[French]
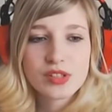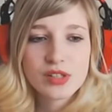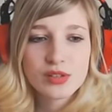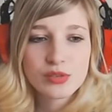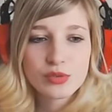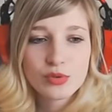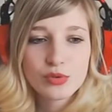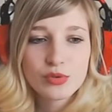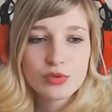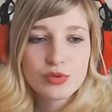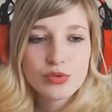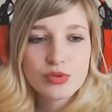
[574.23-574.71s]

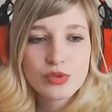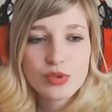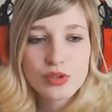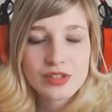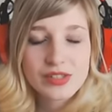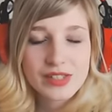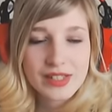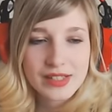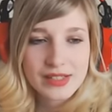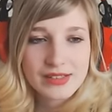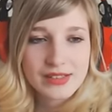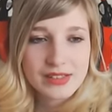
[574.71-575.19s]
tenue
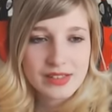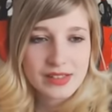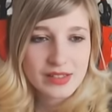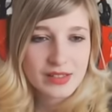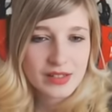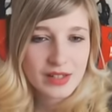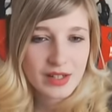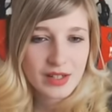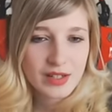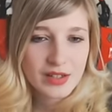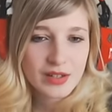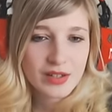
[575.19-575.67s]
sexy
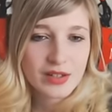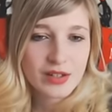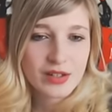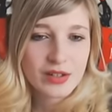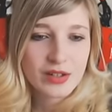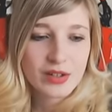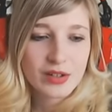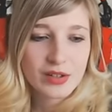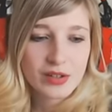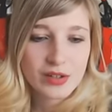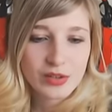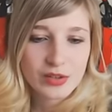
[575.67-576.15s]

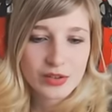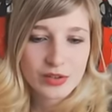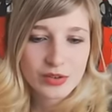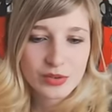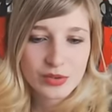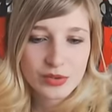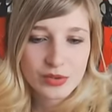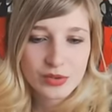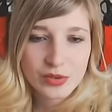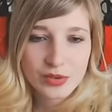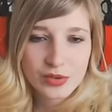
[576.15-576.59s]
de,